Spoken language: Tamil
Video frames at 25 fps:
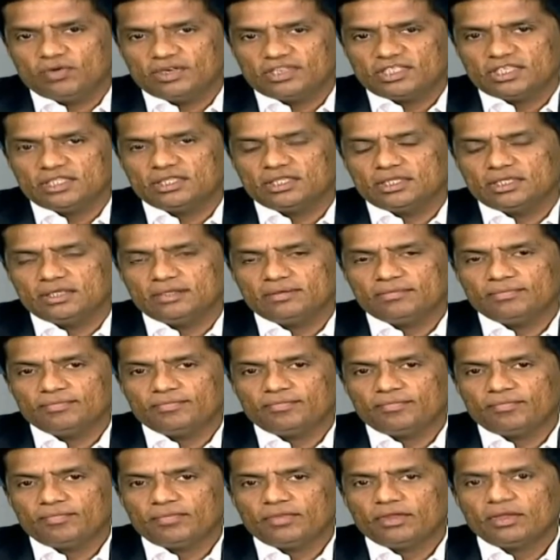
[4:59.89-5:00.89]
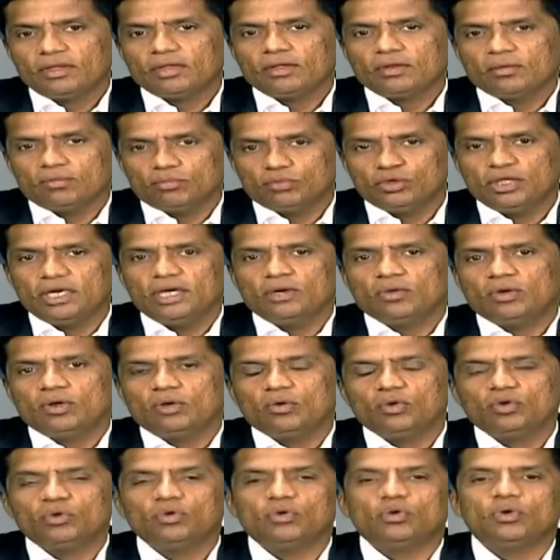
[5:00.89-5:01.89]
வருஷத்துக்கு முதலில் ஒரு